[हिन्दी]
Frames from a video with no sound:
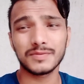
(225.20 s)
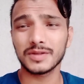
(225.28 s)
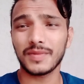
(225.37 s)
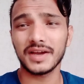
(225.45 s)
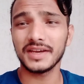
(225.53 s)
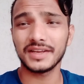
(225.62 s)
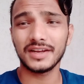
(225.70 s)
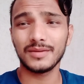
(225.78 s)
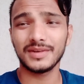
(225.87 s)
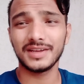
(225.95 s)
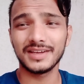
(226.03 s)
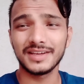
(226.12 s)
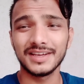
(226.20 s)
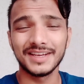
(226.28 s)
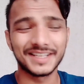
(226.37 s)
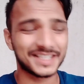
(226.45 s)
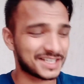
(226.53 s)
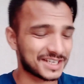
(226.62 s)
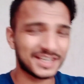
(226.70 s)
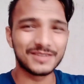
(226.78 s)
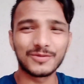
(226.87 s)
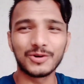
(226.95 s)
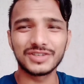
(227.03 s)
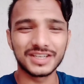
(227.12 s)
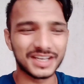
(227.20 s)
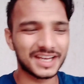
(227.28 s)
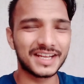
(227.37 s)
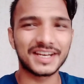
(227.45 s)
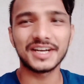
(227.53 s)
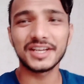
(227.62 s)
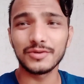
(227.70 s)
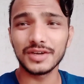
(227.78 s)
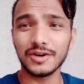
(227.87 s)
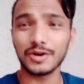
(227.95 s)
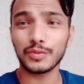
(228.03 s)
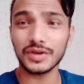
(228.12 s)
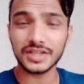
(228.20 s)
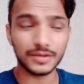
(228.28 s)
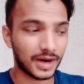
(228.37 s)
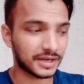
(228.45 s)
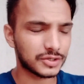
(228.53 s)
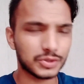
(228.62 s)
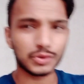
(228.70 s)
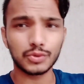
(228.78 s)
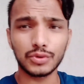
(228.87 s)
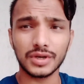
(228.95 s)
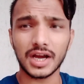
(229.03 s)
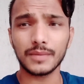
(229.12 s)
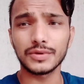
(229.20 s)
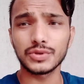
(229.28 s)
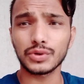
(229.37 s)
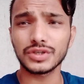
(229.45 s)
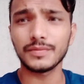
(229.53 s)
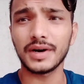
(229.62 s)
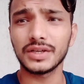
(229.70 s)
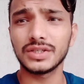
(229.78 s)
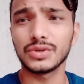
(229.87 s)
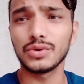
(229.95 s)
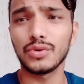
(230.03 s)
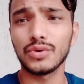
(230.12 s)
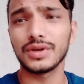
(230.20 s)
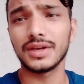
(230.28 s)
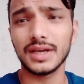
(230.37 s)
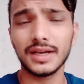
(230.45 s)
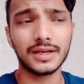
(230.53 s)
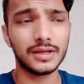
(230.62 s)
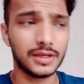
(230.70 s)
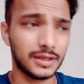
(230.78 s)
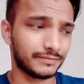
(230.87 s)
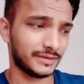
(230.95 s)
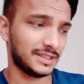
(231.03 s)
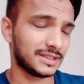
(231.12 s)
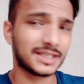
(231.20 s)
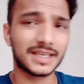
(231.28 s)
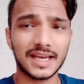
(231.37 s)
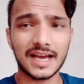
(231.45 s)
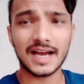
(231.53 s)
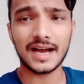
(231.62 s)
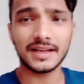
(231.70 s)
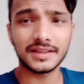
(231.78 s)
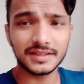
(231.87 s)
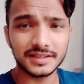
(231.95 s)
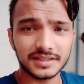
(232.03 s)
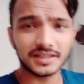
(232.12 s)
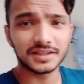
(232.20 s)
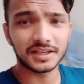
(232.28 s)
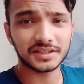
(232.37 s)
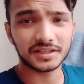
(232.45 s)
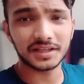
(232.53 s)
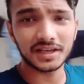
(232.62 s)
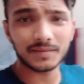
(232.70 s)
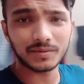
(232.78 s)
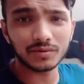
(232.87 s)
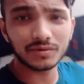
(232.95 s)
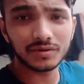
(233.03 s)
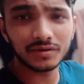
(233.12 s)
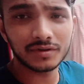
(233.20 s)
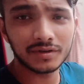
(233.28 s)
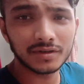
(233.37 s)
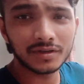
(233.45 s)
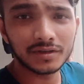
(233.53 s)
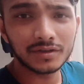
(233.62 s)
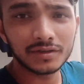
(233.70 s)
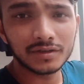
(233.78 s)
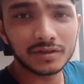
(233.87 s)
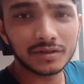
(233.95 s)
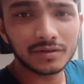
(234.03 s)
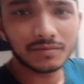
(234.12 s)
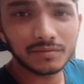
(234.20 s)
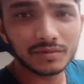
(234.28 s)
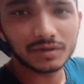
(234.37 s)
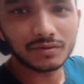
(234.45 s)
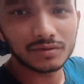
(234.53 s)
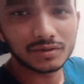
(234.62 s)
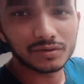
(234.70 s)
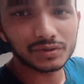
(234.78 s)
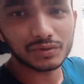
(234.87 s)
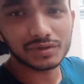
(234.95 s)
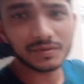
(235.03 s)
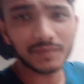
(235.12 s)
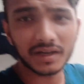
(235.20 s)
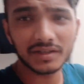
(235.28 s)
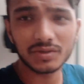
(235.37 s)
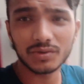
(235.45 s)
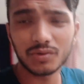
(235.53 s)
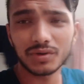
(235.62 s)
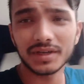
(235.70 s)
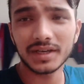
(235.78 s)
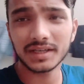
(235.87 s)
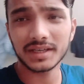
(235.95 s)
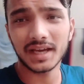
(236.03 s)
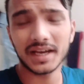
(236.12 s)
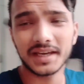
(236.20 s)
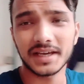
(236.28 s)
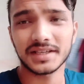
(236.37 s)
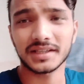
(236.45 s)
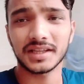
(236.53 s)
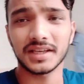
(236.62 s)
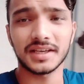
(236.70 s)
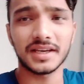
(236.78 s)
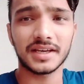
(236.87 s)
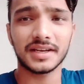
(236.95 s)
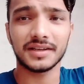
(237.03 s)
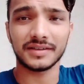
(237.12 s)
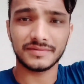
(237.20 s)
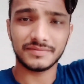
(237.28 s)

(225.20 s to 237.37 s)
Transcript: किस्मत पाई है ना हमने जैसे कि हम कोचिंग के लिए रेडी हुए और वैसे ही बारिश शुरू हुई काफ़ी ज़ोरों से बारिश शुरू हो गई है क्या ये देख सकते हैं आप लोग बिल्कुल ज़ोर शोरों से बारिश शुरू हो गई है क्या कह सकते हैं यार